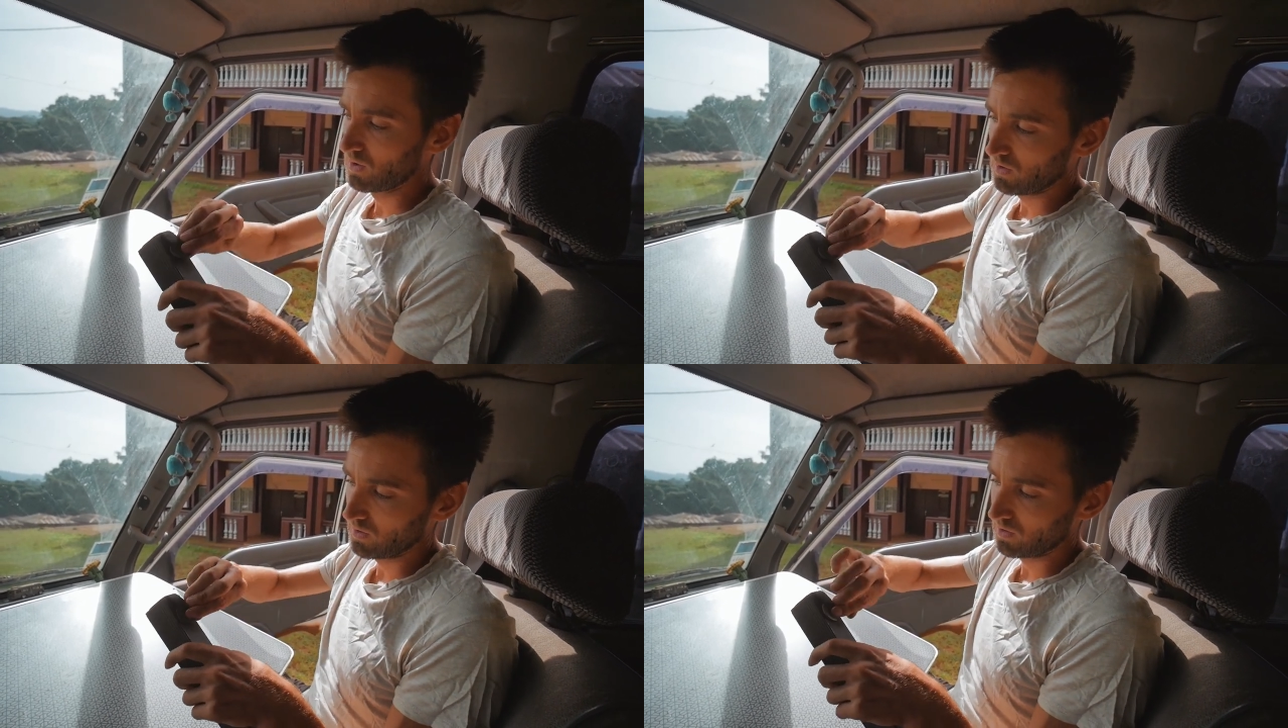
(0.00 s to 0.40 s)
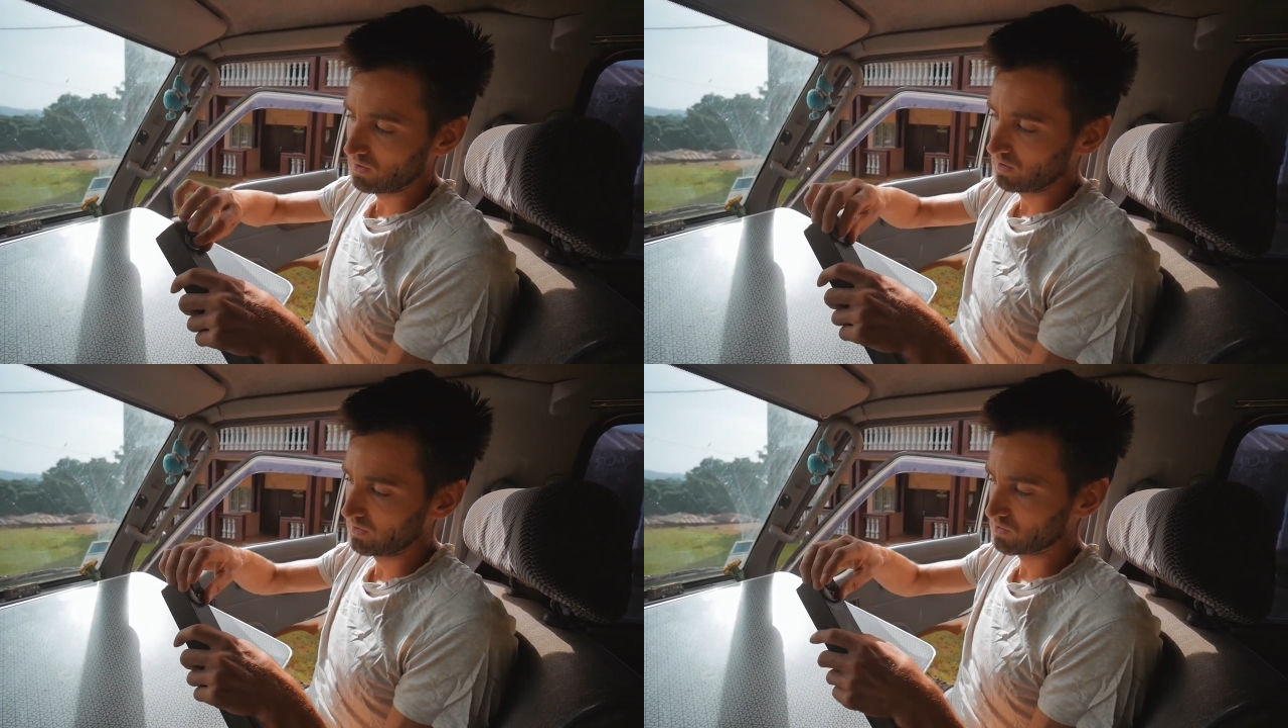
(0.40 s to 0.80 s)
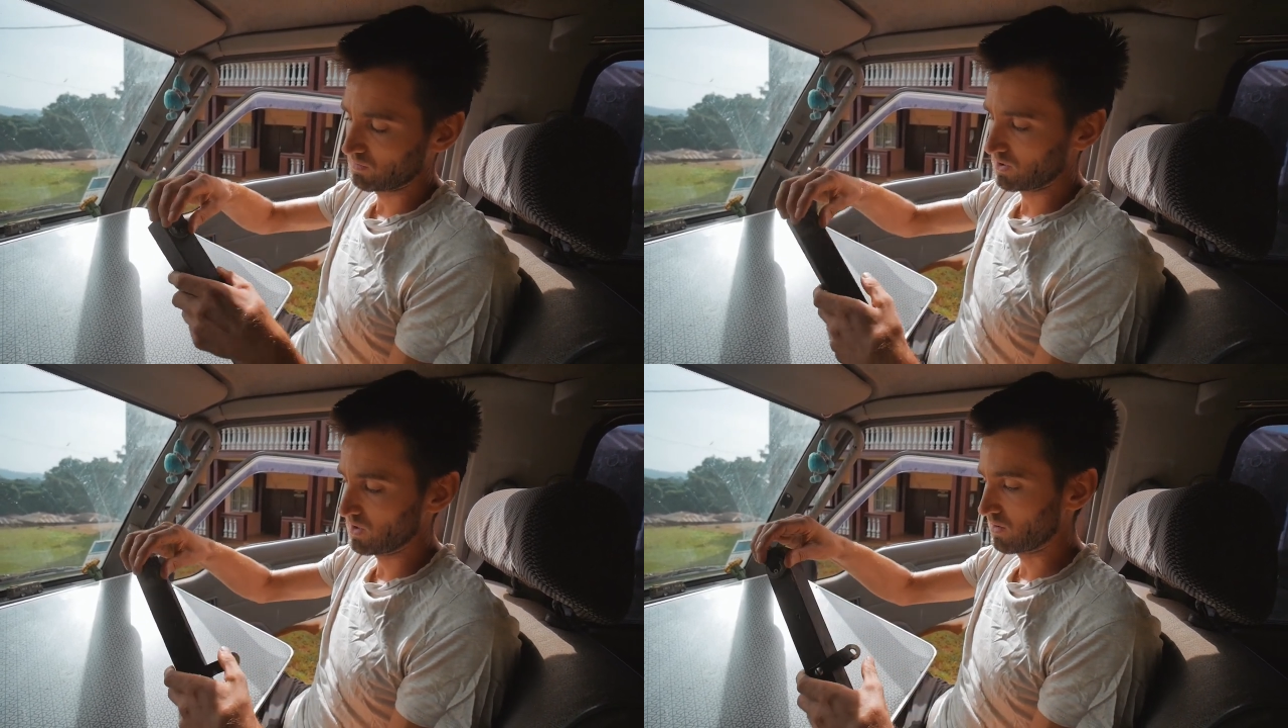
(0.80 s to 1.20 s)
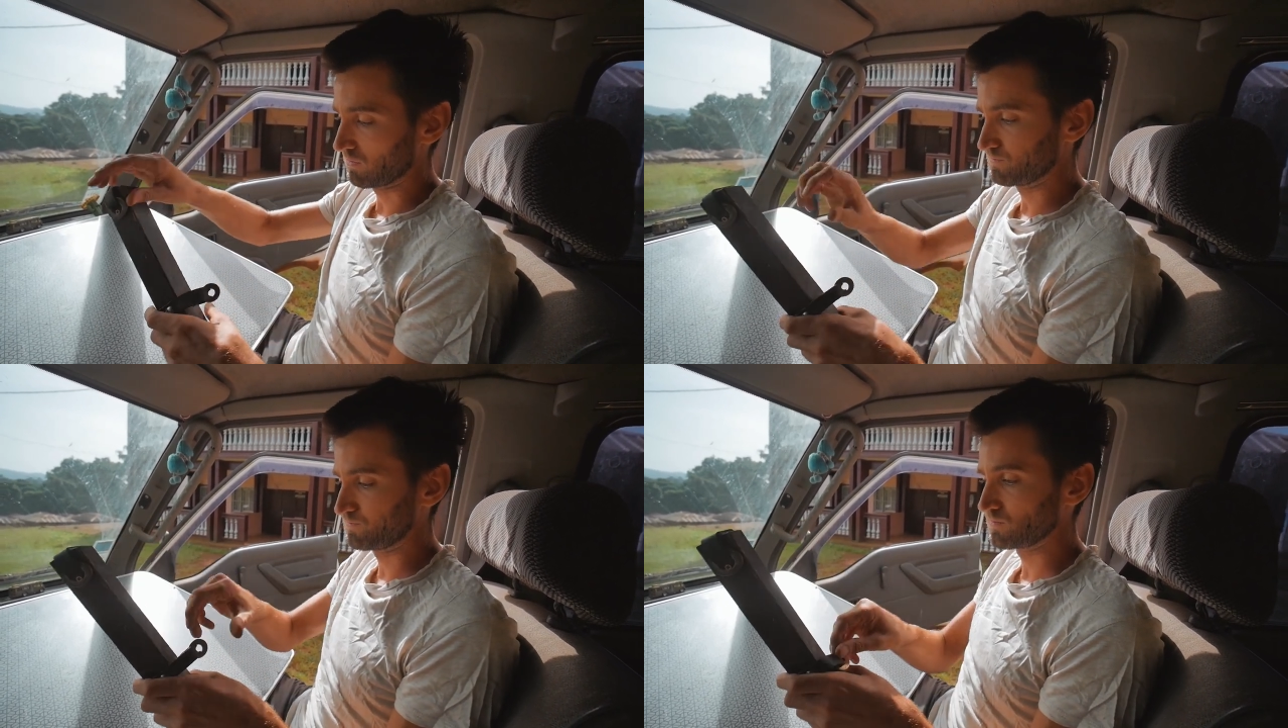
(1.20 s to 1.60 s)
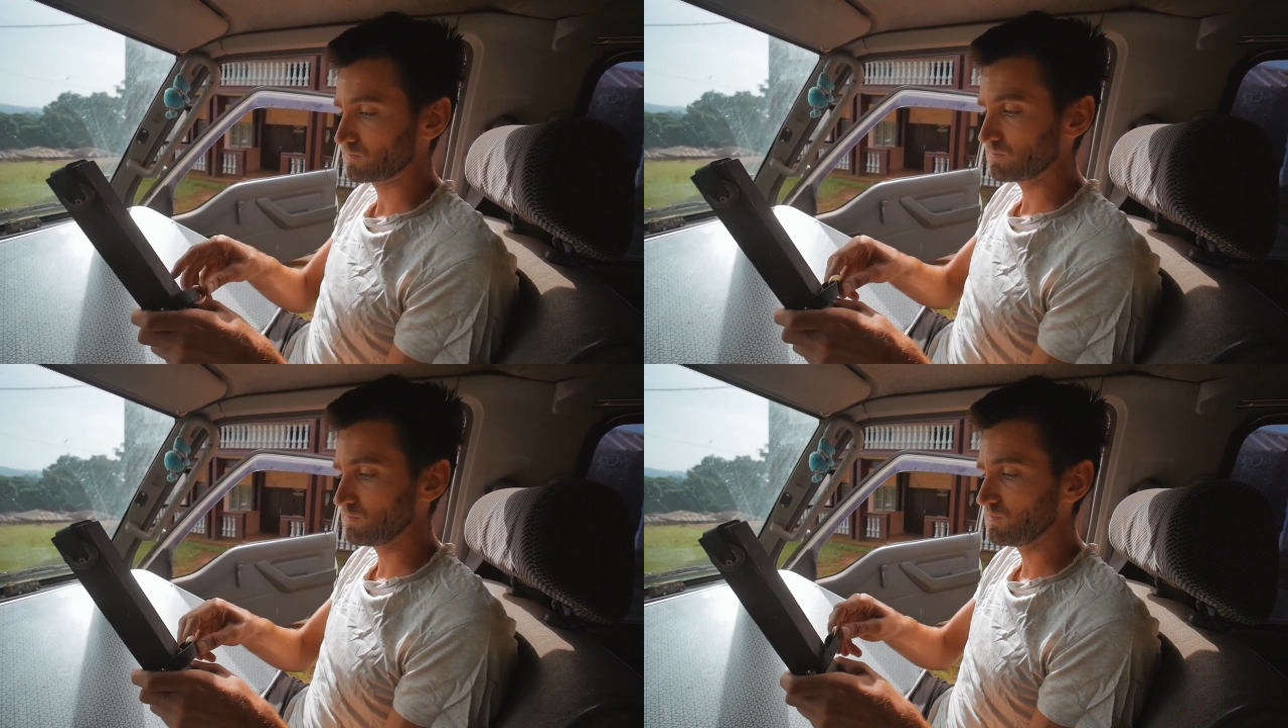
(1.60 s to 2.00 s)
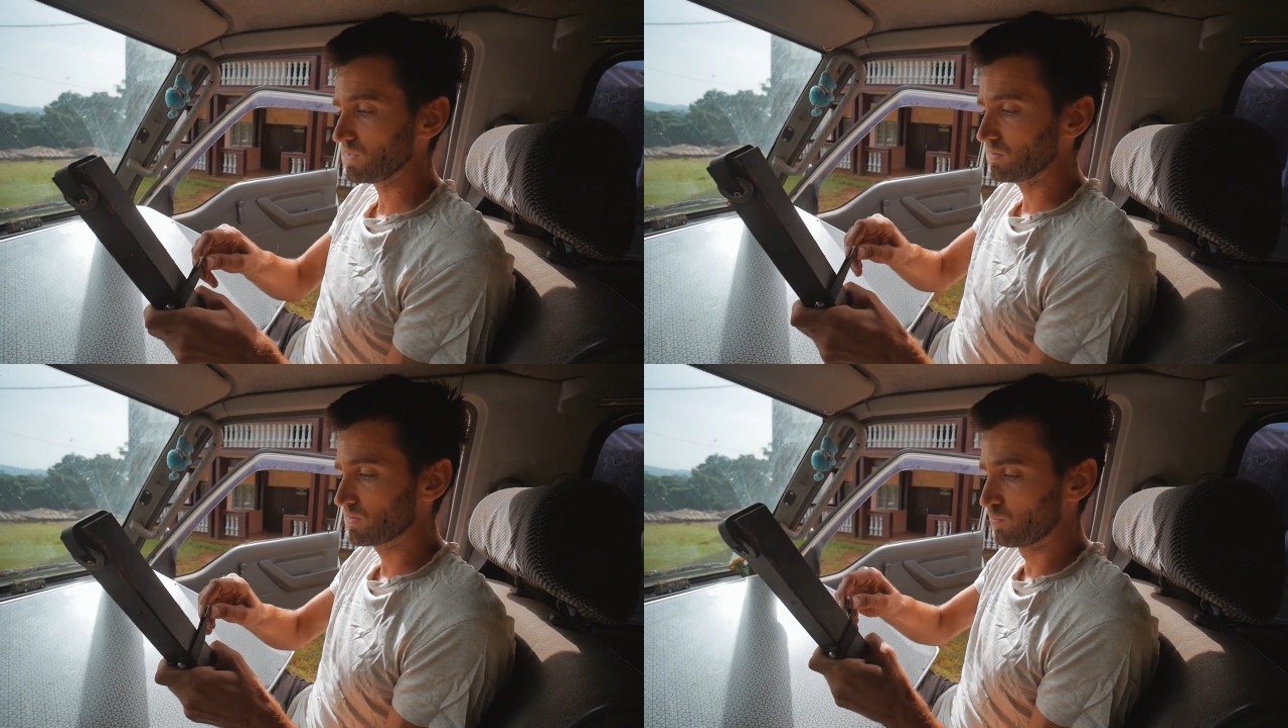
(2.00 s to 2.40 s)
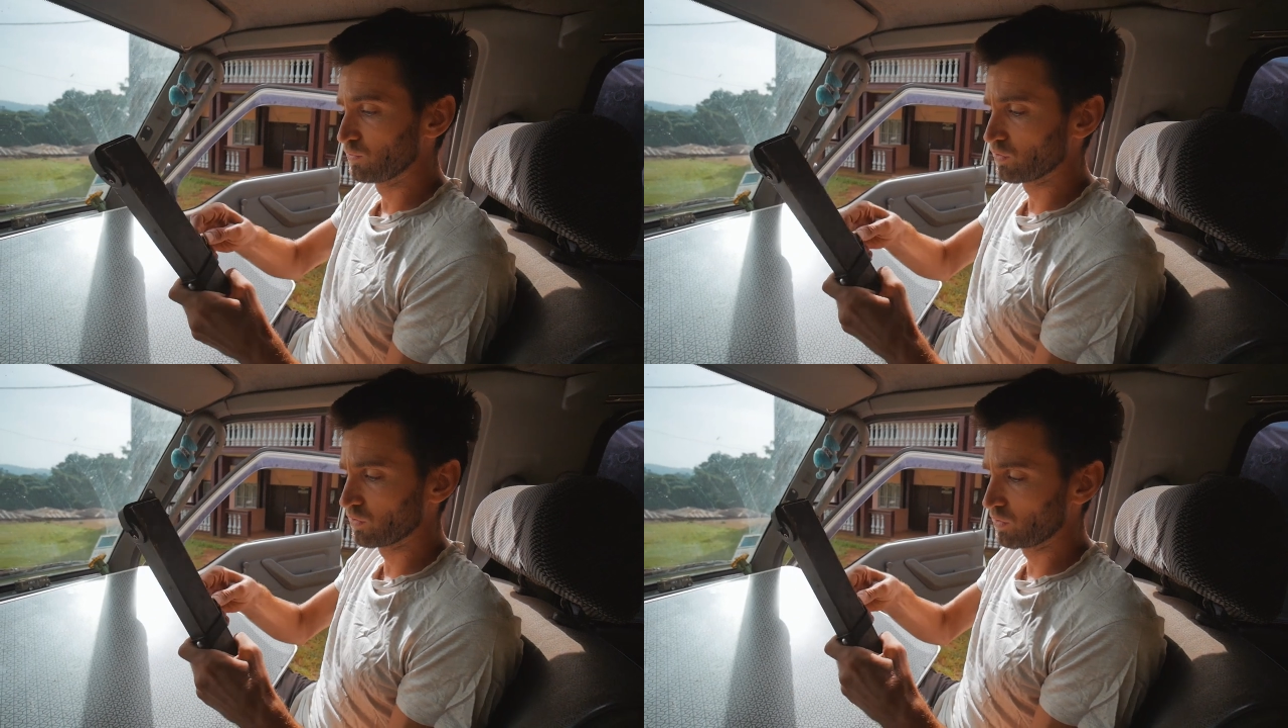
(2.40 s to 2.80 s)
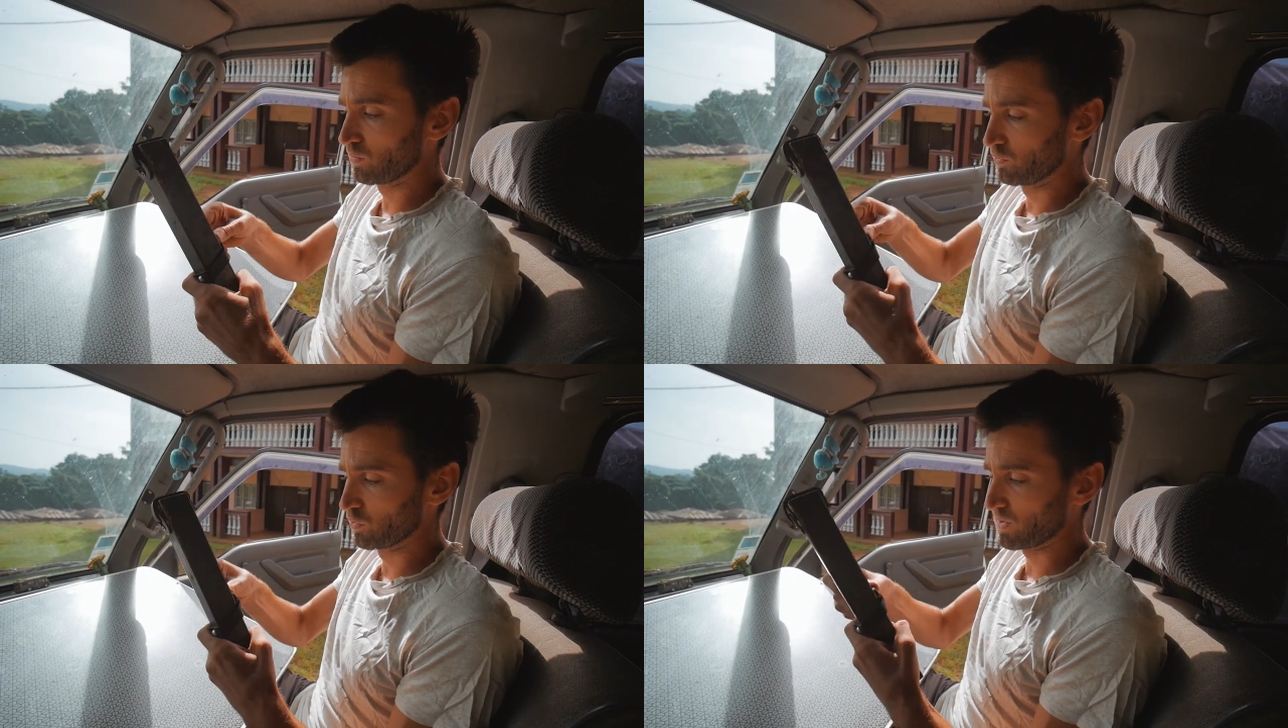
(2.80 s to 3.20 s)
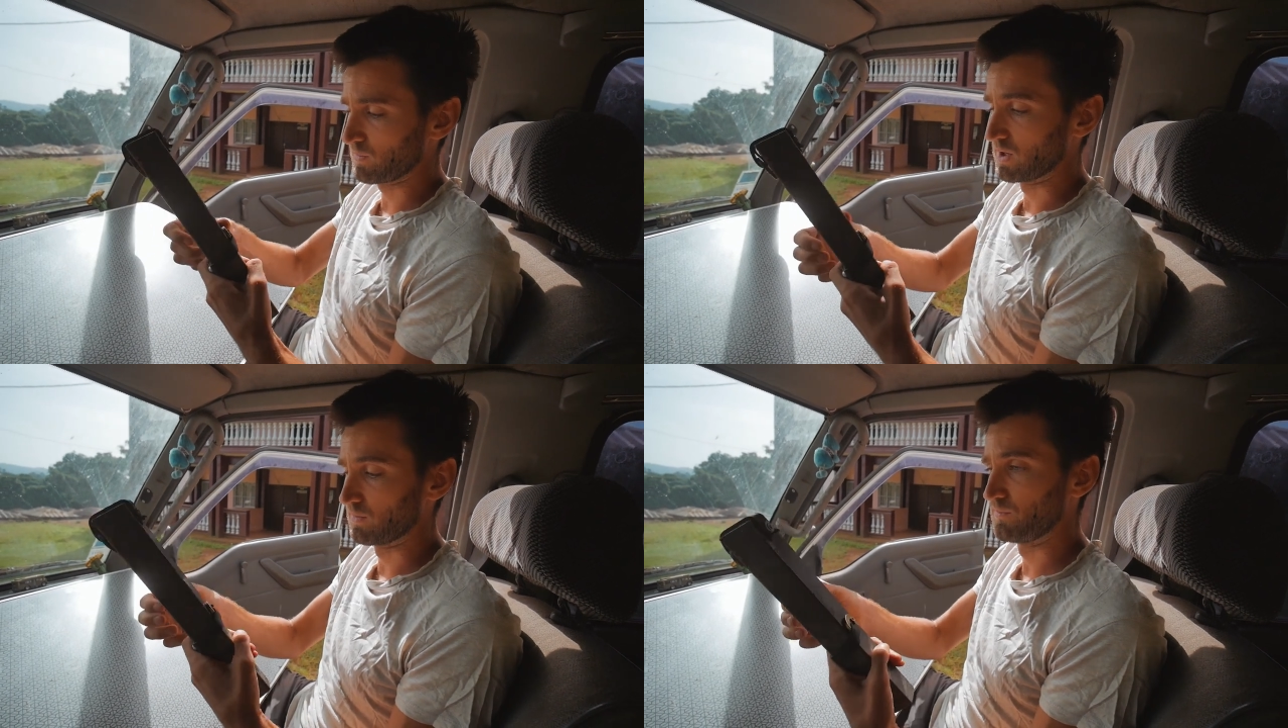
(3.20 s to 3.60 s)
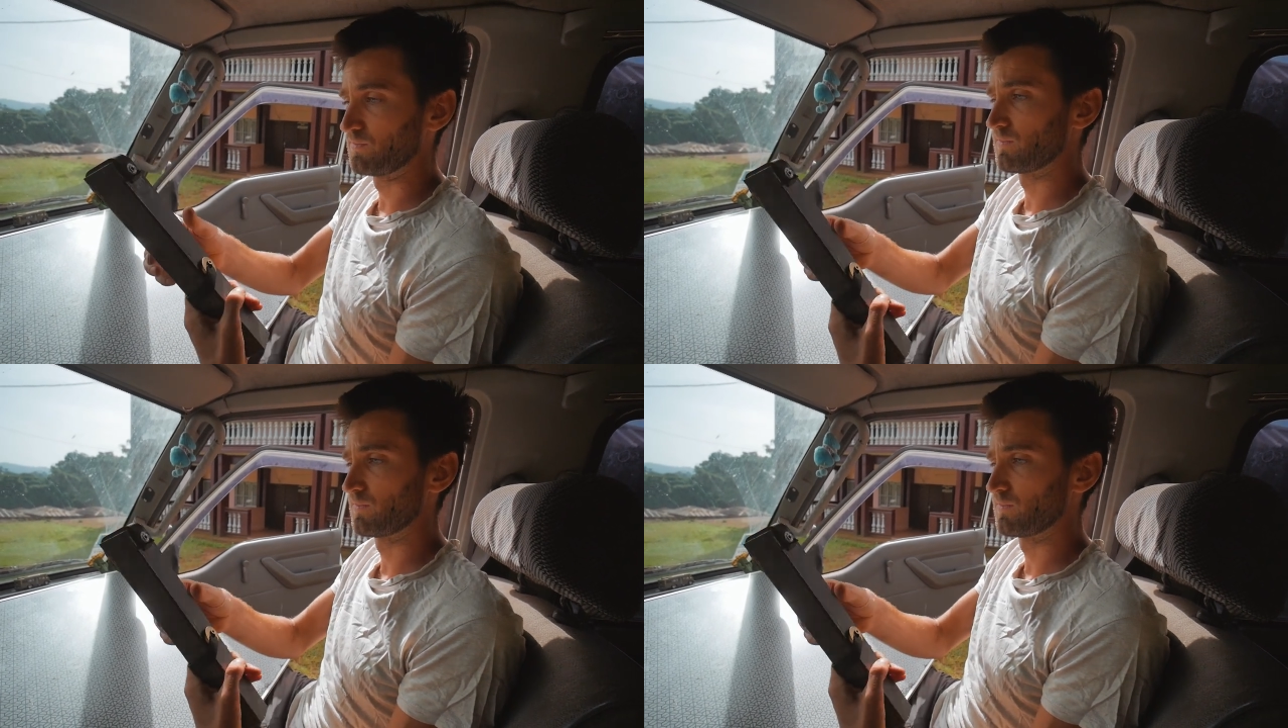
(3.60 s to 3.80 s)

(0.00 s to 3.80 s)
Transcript: les, les chambres C'est plutôt plutôt pas mal.